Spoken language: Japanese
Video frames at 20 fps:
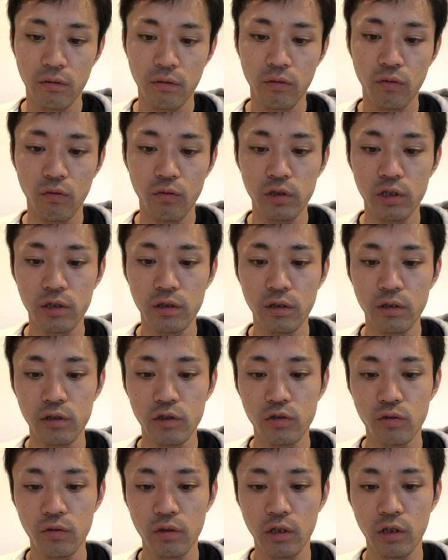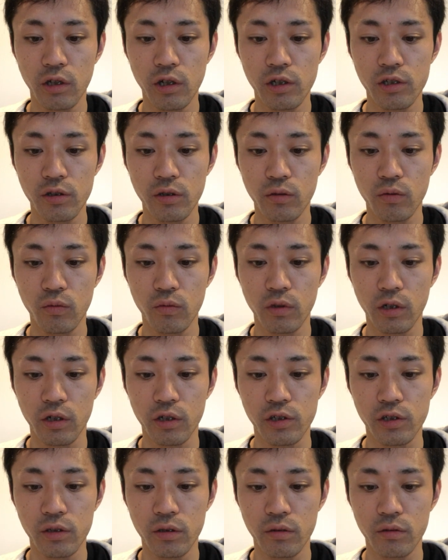折り線一応ね大事なとこだ
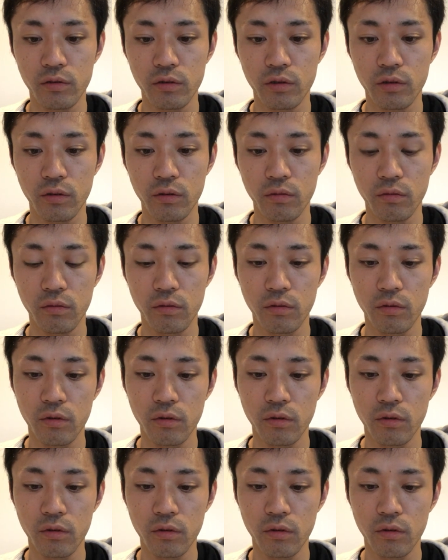けしてるんですけど